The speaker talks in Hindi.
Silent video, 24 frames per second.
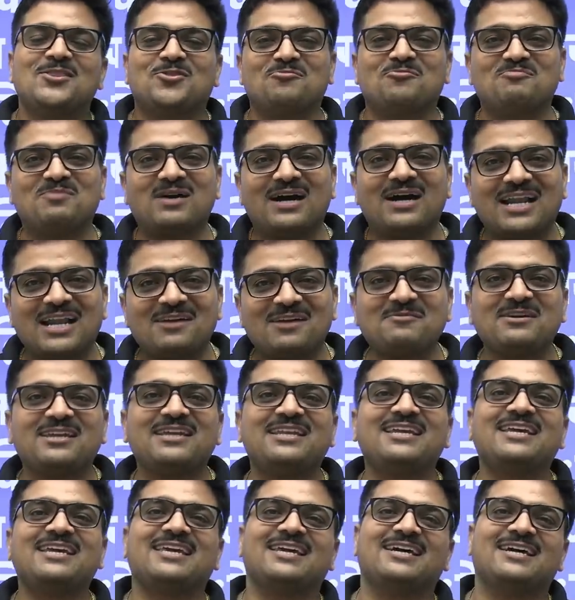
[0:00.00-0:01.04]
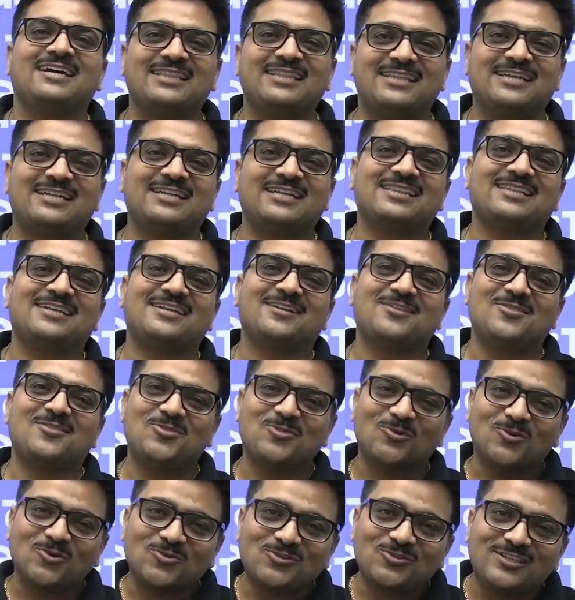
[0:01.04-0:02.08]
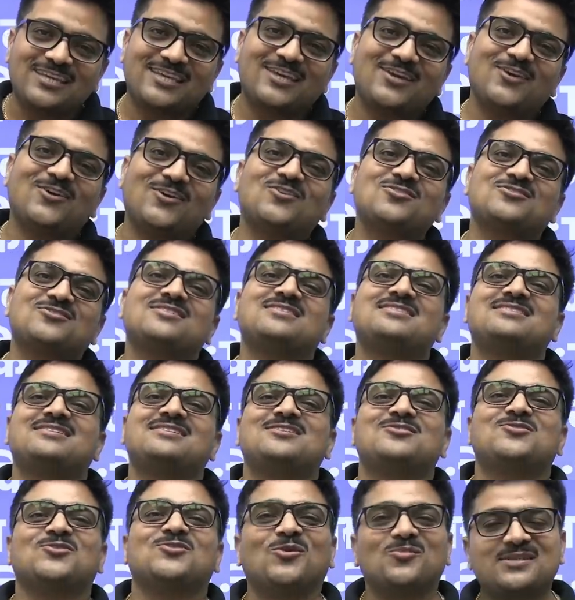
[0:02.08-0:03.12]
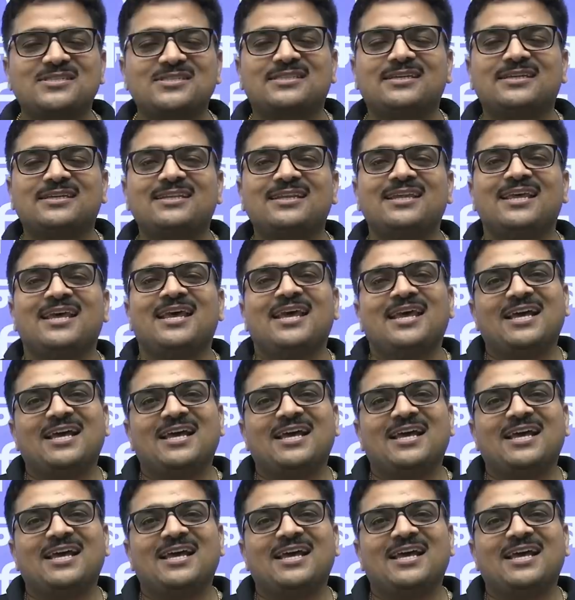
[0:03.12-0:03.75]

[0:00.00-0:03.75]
तो 12 महीने के अंदर अंदर दो दिन की औसत से 24 दिन